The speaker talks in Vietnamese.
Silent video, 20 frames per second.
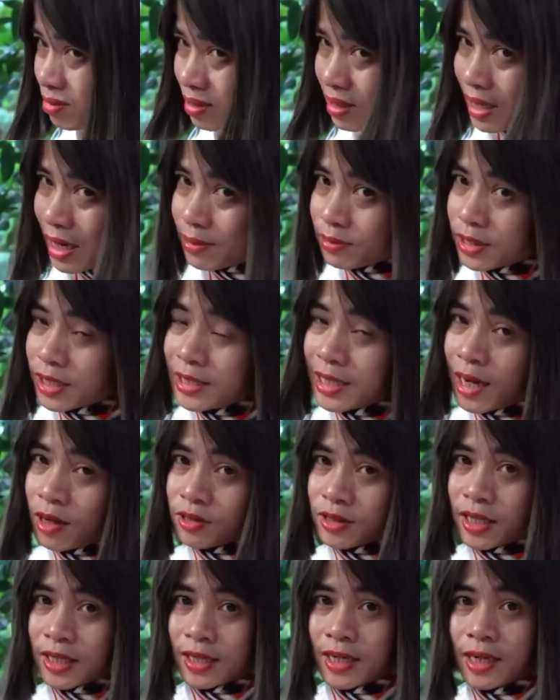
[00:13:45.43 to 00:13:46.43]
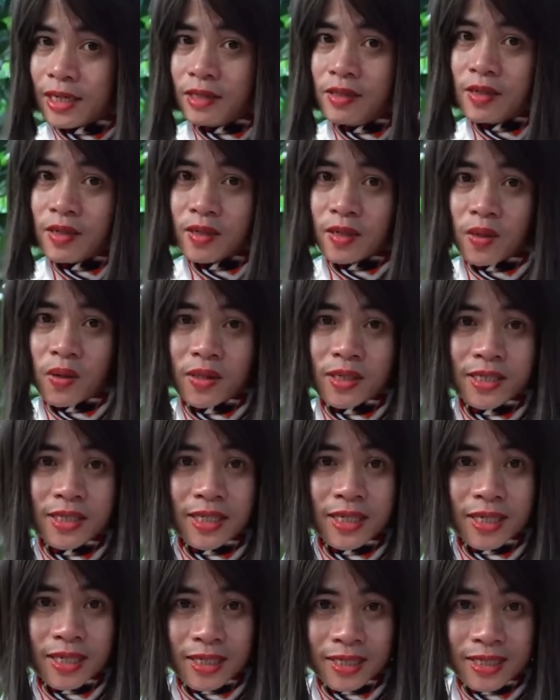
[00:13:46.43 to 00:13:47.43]
Làm thế nào sạch là được con
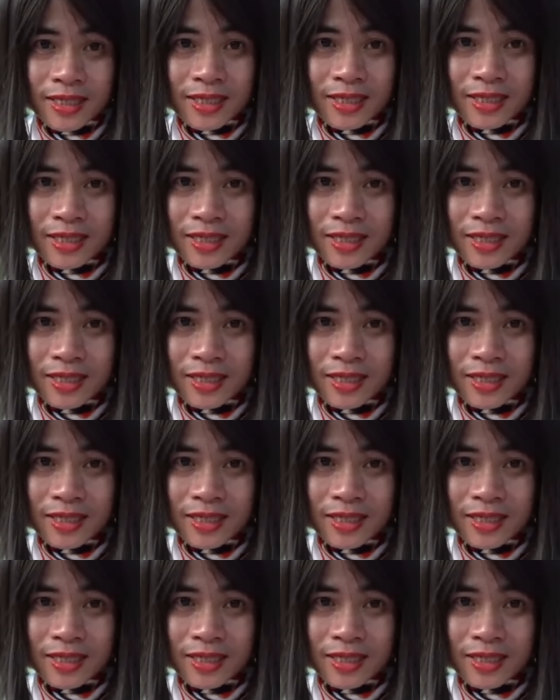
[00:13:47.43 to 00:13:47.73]
gì?